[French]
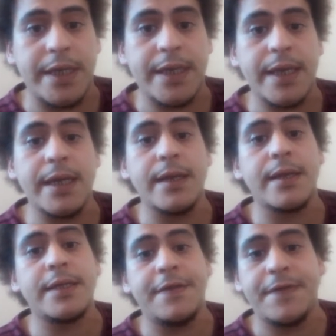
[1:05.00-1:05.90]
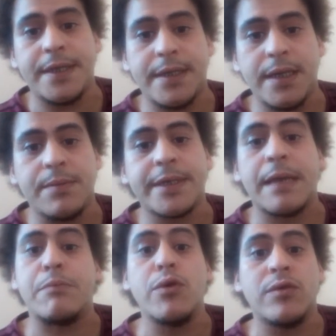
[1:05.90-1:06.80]
psychologique chez moi
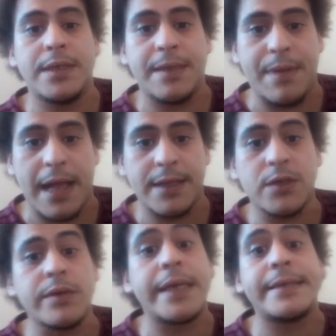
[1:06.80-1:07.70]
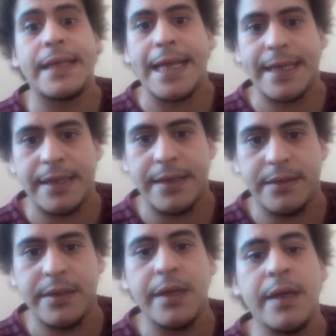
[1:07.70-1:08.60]
qui fait que
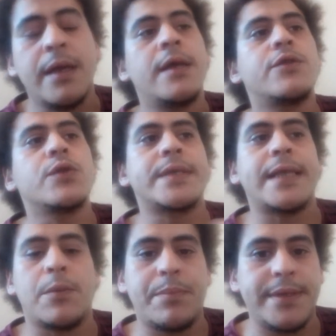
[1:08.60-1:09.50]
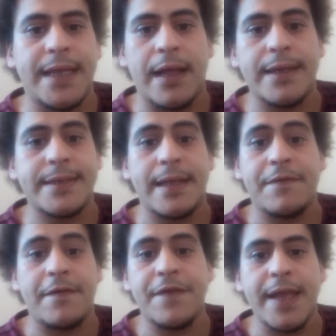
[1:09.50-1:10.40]
euh, je me vois
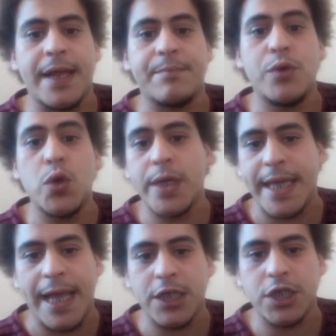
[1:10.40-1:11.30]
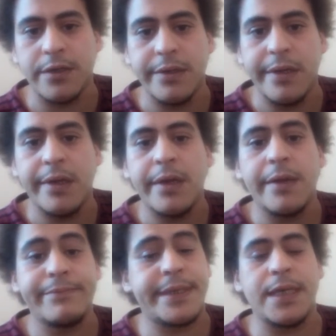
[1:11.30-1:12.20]
pas retourner chez ma mère, par exemple.
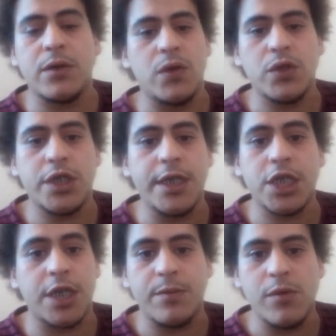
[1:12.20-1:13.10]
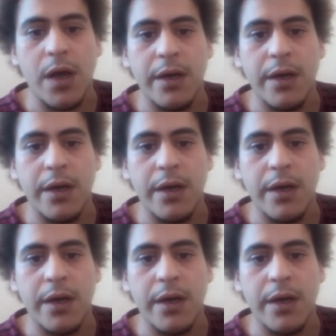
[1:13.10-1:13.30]
Par